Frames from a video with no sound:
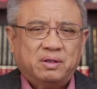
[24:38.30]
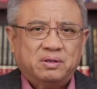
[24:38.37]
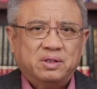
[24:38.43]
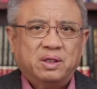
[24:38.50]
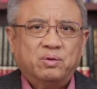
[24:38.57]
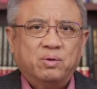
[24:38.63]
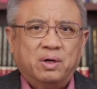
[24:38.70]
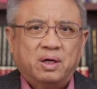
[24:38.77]

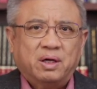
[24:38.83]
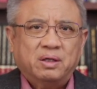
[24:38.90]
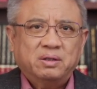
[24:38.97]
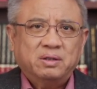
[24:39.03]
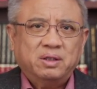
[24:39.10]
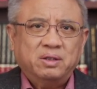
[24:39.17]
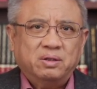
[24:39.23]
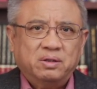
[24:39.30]
接过了。
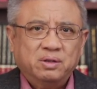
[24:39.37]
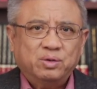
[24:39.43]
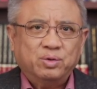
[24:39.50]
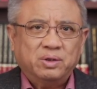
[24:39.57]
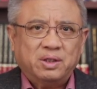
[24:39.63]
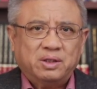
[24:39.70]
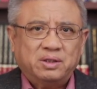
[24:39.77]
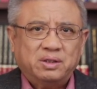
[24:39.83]
那有人
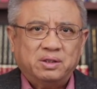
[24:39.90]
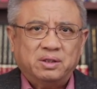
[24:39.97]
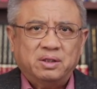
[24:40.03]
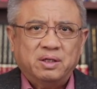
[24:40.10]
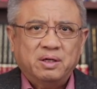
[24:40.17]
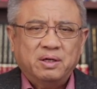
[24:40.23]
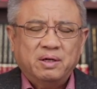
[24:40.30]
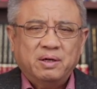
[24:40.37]
说呢，是
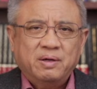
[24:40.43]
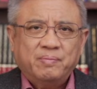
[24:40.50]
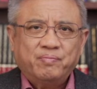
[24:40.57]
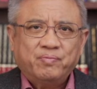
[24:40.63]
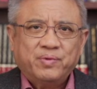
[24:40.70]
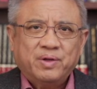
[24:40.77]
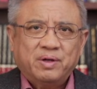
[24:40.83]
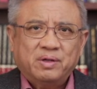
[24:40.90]

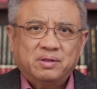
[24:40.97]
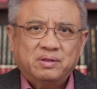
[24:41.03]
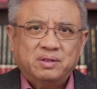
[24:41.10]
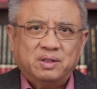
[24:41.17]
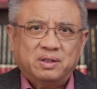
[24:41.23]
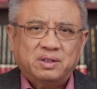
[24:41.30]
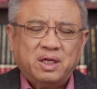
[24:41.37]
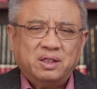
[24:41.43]

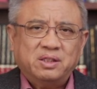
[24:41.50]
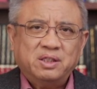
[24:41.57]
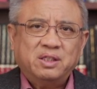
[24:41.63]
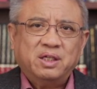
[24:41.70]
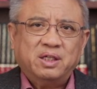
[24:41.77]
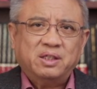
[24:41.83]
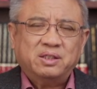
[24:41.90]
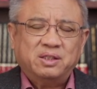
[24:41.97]
这个蔡奇
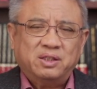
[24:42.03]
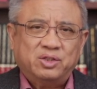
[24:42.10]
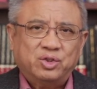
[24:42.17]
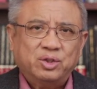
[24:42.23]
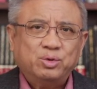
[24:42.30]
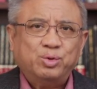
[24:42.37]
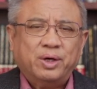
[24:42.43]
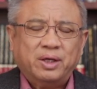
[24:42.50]
现在是
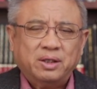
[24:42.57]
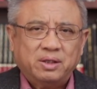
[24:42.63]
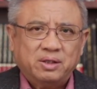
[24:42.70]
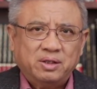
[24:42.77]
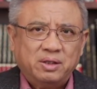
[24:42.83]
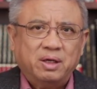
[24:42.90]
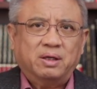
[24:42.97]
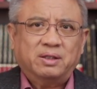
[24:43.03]
实权
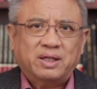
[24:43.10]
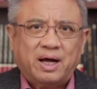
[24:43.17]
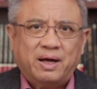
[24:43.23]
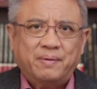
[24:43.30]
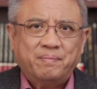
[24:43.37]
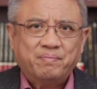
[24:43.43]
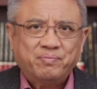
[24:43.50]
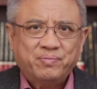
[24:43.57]
第2大。
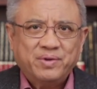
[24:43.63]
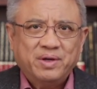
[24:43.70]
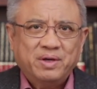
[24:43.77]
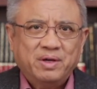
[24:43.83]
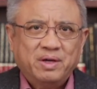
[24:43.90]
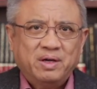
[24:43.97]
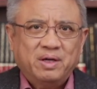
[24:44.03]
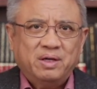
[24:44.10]

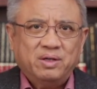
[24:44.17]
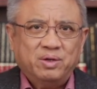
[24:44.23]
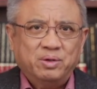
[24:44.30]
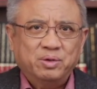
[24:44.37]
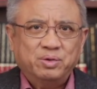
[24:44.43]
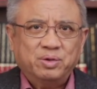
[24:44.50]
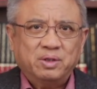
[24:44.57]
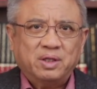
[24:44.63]
有
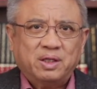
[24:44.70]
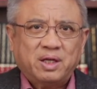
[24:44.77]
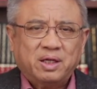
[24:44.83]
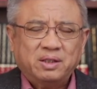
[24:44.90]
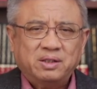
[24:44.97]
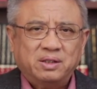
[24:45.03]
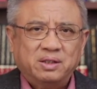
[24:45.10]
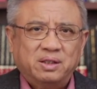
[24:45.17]
人说呢
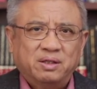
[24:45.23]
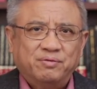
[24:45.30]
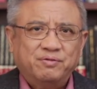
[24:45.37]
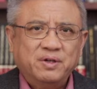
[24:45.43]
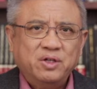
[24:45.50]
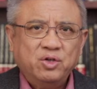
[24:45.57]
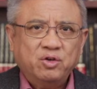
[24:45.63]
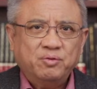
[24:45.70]
他是
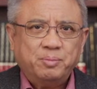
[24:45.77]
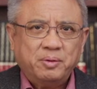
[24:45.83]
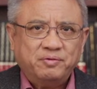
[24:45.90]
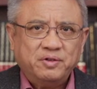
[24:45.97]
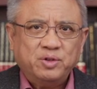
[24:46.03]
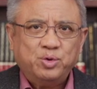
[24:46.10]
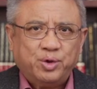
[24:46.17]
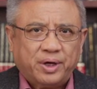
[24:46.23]
分忧不
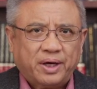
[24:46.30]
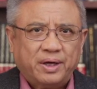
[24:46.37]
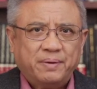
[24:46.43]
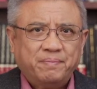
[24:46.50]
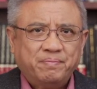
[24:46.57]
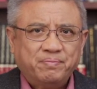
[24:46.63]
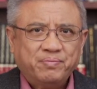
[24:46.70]
分权，